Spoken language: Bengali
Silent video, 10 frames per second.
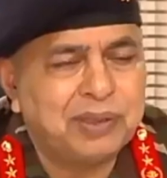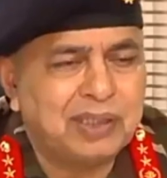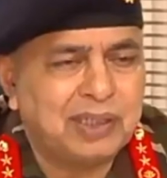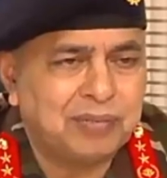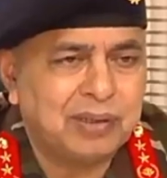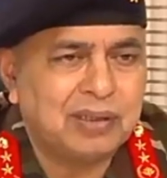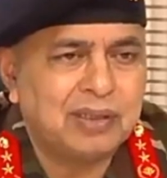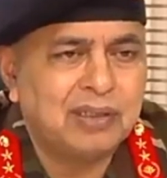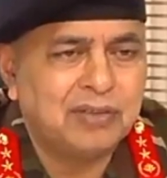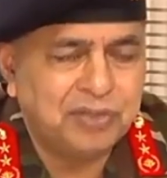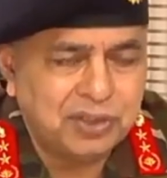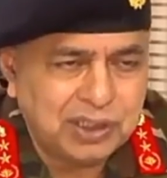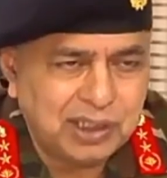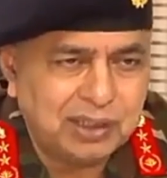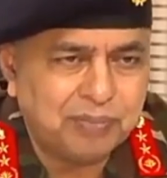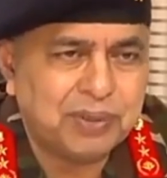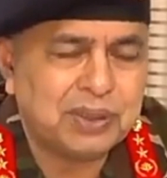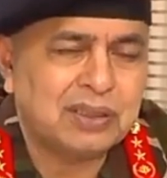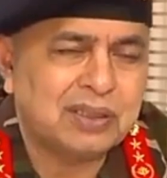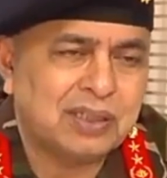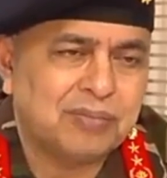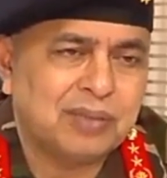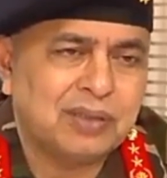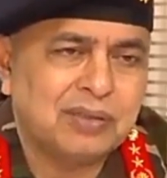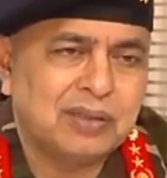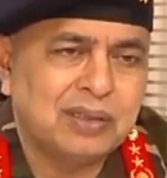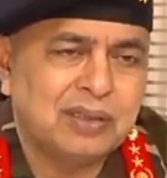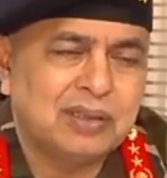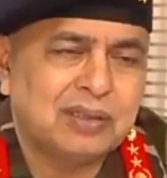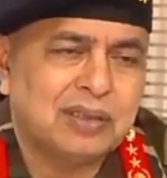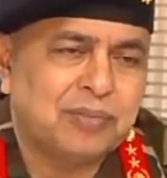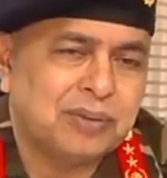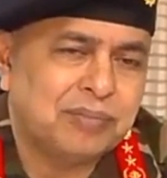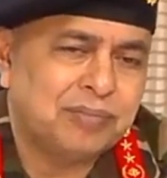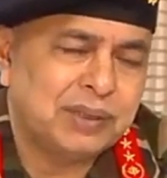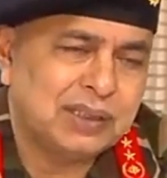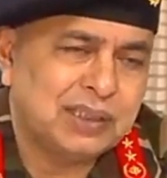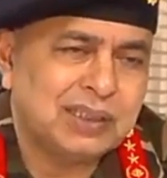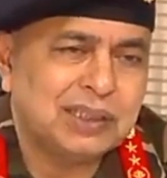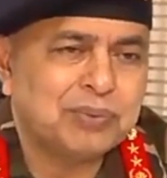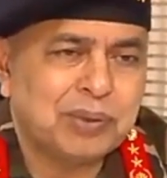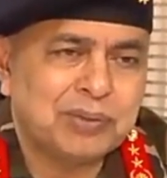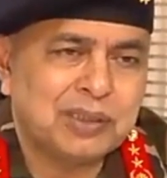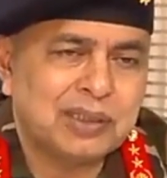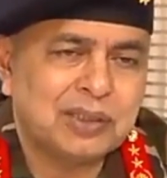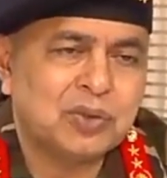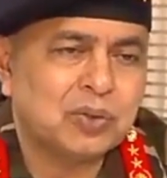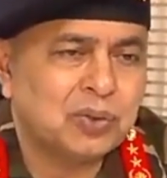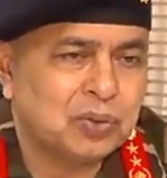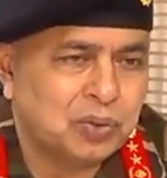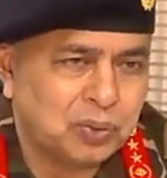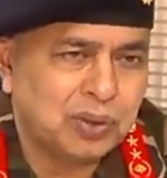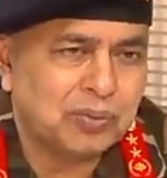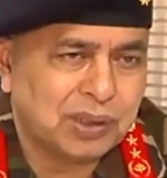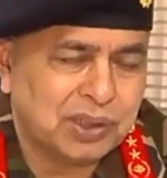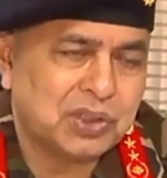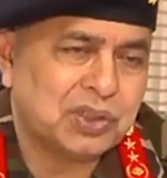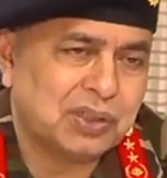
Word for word: ফিঙ্গারপ্রিন্ট থাকবে ফেসিয়াল ইমপ্রেশন থাকবে তারপরে প্রেসিডেন্ট পার্মানেন্টের যত তথ্য আমরা